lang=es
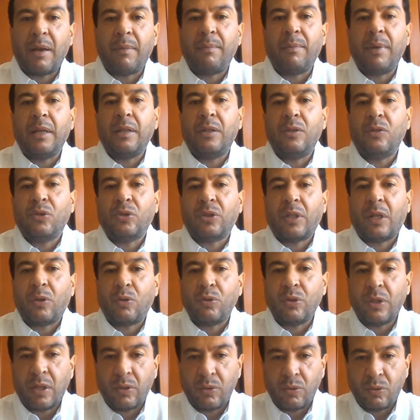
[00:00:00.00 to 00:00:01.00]
venido
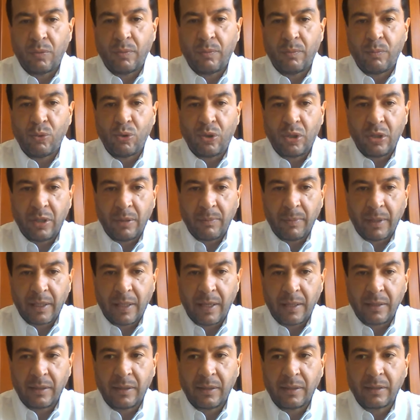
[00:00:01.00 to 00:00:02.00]
desarrollando. Muchísimas
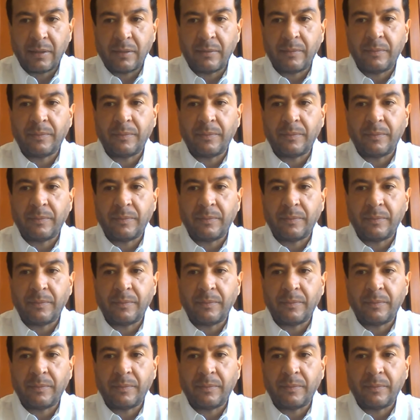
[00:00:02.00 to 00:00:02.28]
gracias.